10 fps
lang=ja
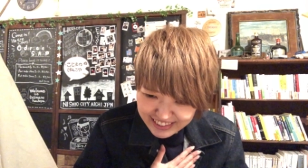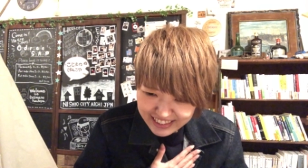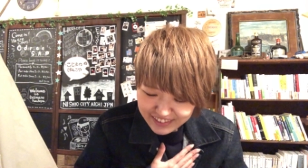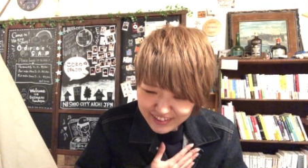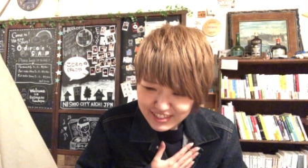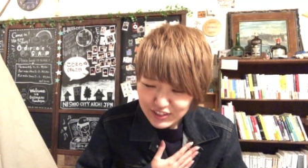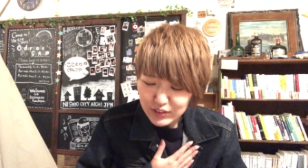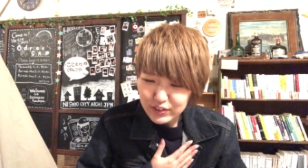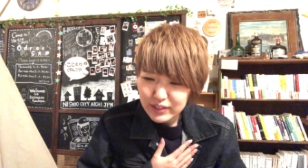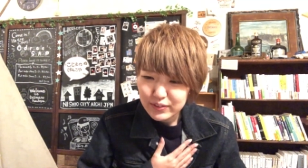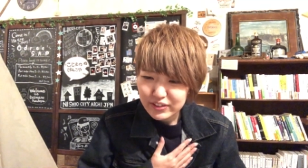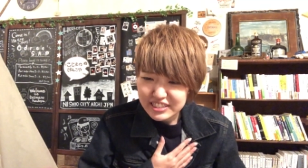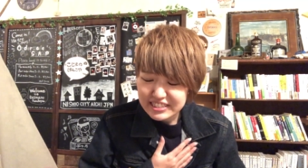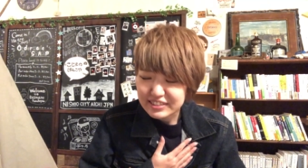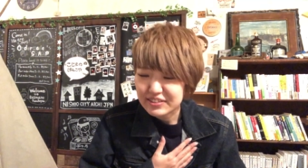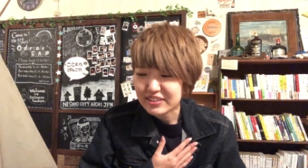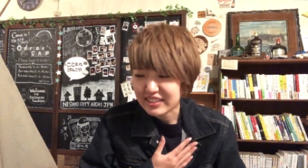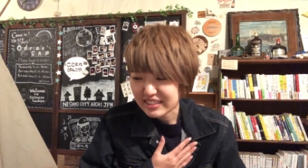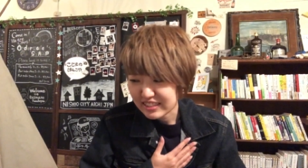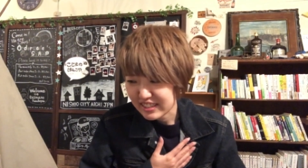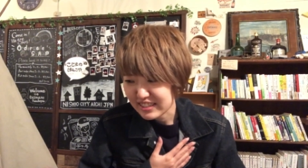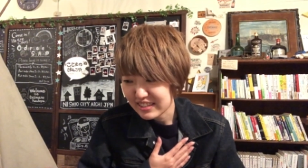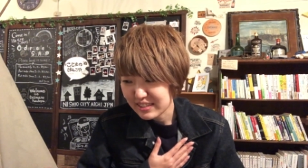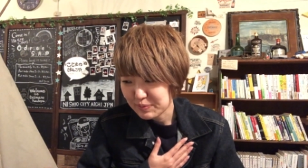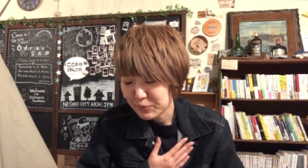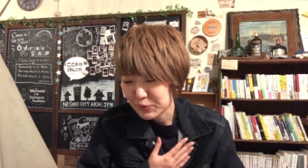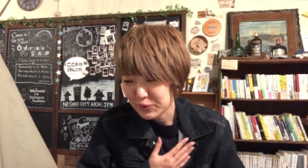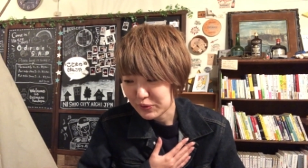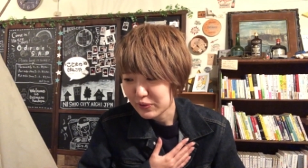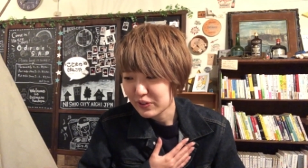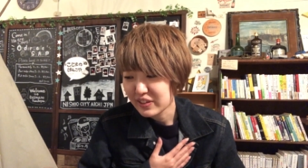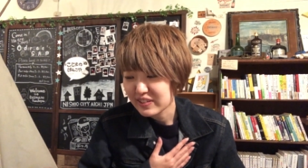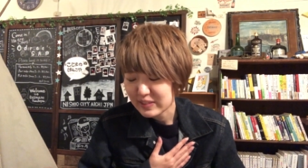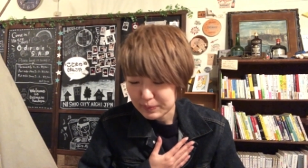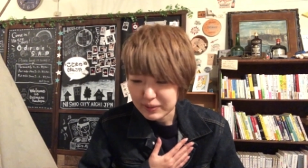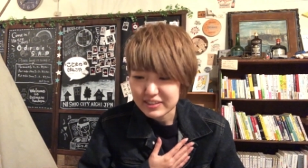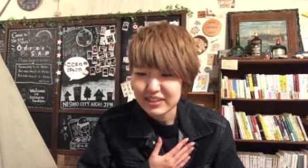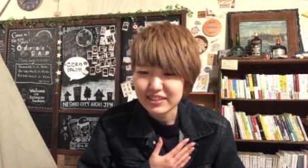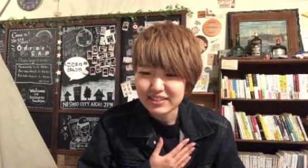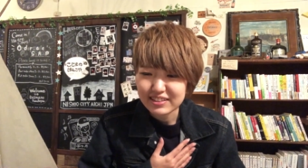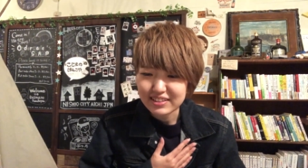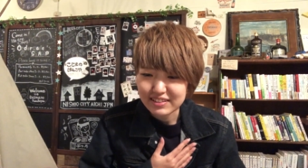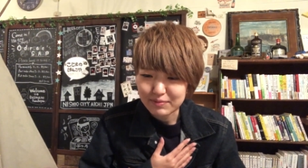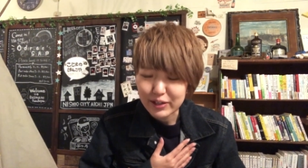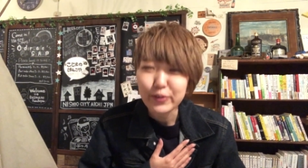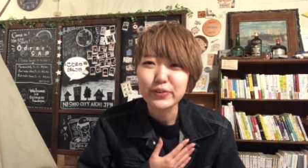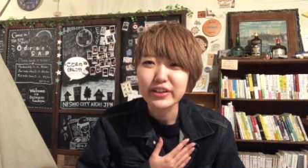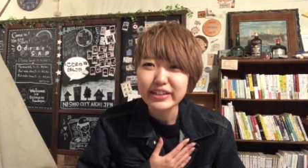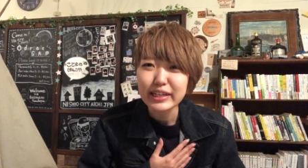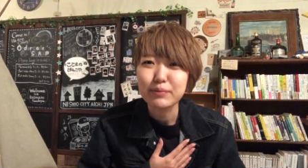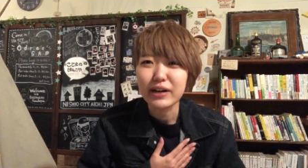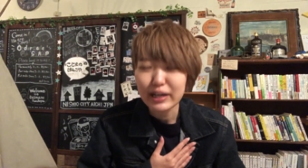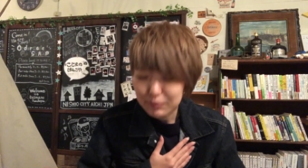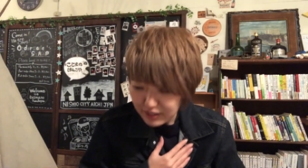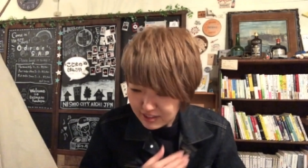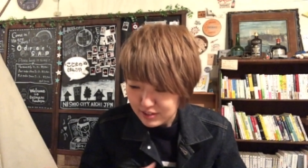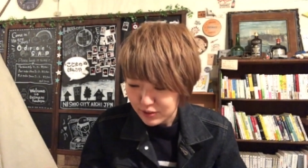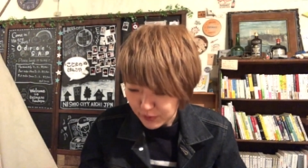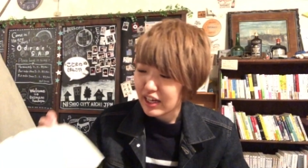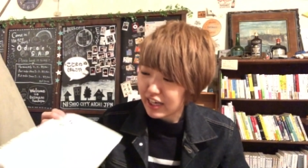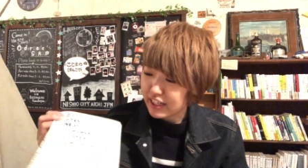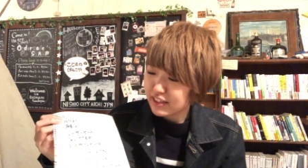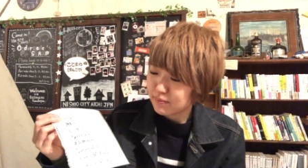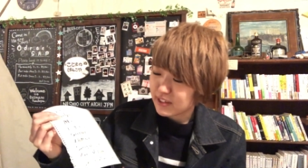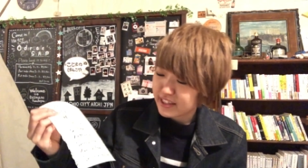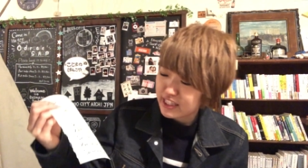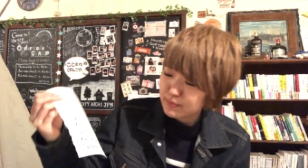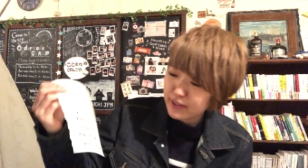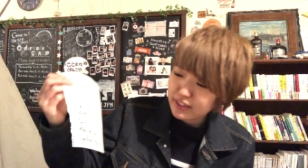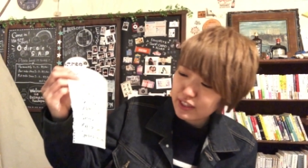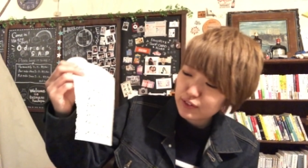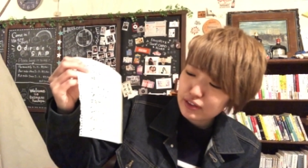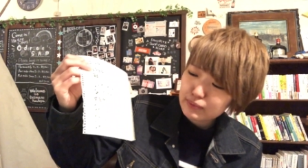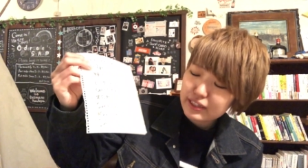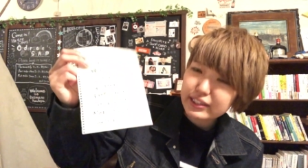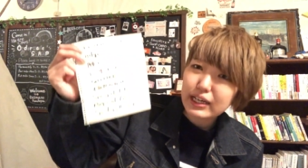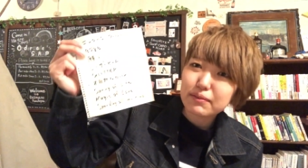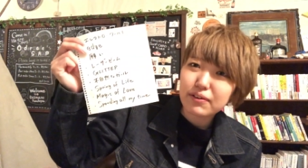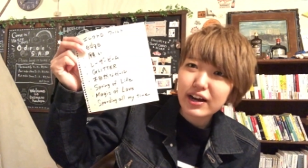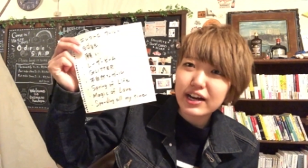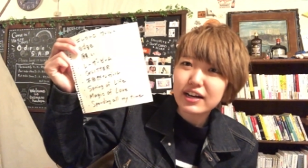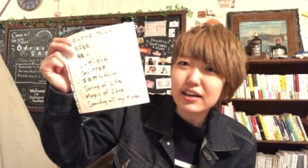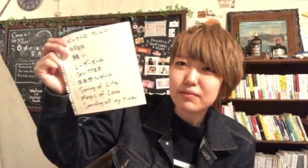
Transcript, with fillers: ねマジック・オブ・ラブはシングルが好きですもうすいませんまあこんな意見もありますとはい、まあ、で「スペンディング・オール・マイ・タイム」は